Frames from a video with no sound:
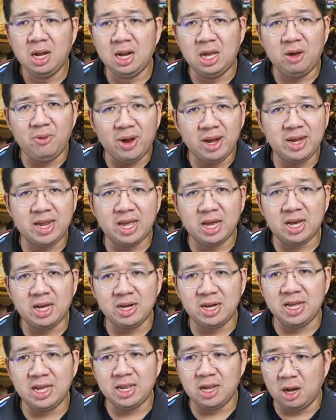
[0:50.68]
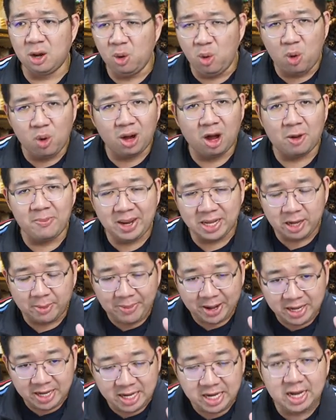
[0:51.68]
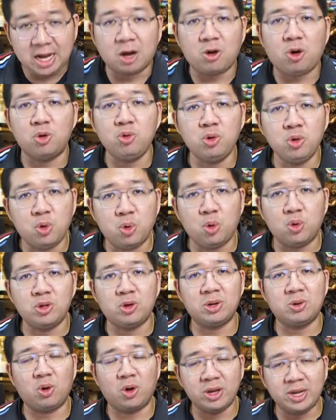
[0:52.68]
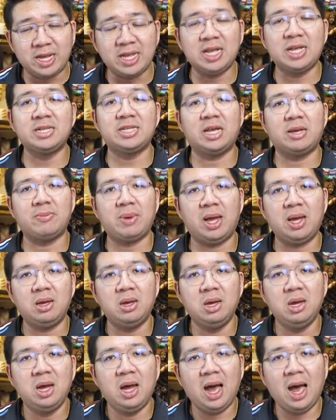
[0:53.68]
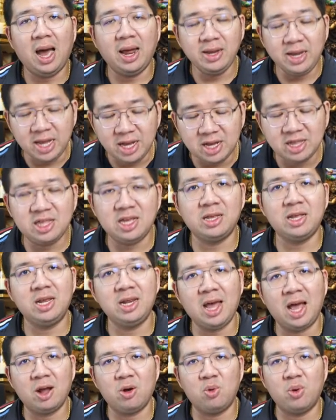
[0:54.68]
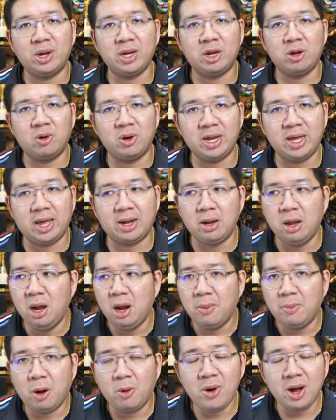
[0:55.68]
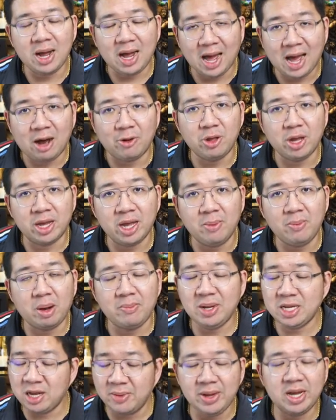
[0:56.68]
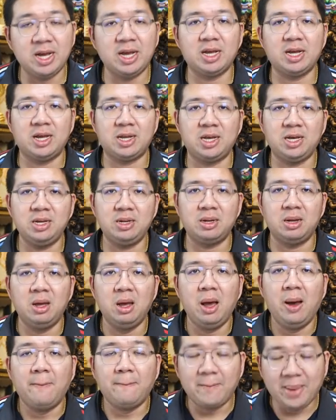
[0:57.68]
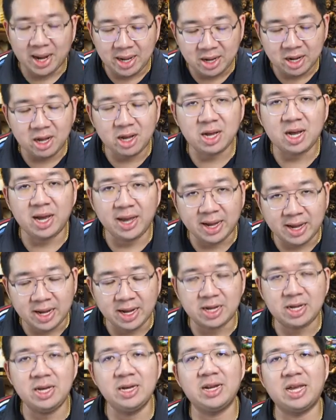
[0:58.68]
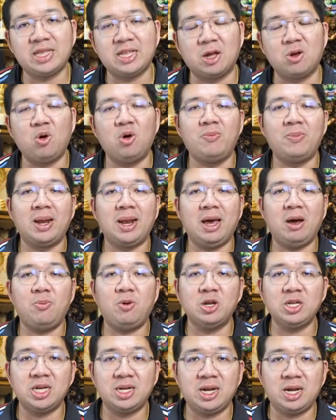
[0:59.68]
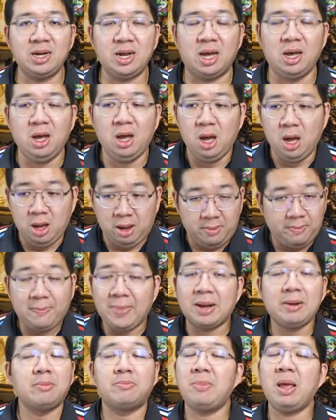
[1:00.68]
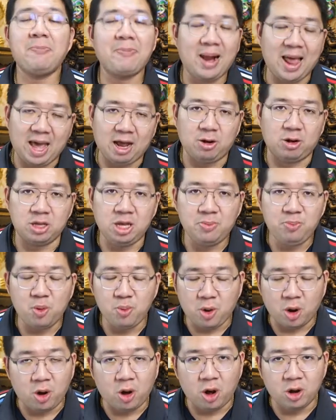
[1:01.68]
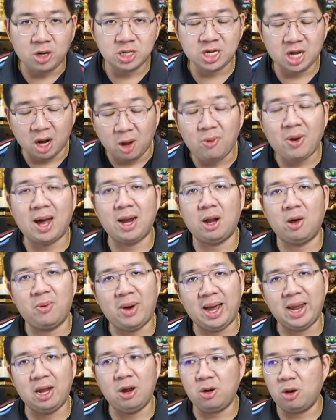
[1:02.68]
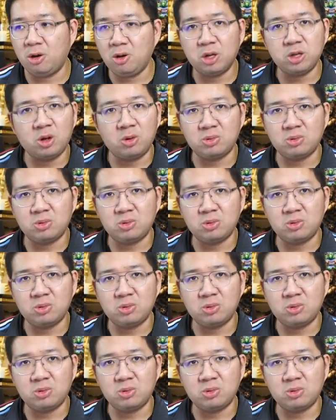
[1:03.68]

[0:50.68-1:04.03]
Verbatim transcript: หรือวันดีคืนดีลูกเราไม่จะเป็นเหยื่อของคุณครูคนนี้จริงๆไหมอันนี้คือสิ่งที่น่ากลัวในโรงเรียนเพราะว่าข่าวอย่างเงี้ยมันไม่ใช่ไม่เคยเกิดขึ้นมันก็เคยเกิดขึ้นในสังคมมาแล้วเพราะฉะนั้นน่ะมันไม่แปลกหรอกที่ผู้ปกครองเขาจะระวังระวัยแล้วเขาก็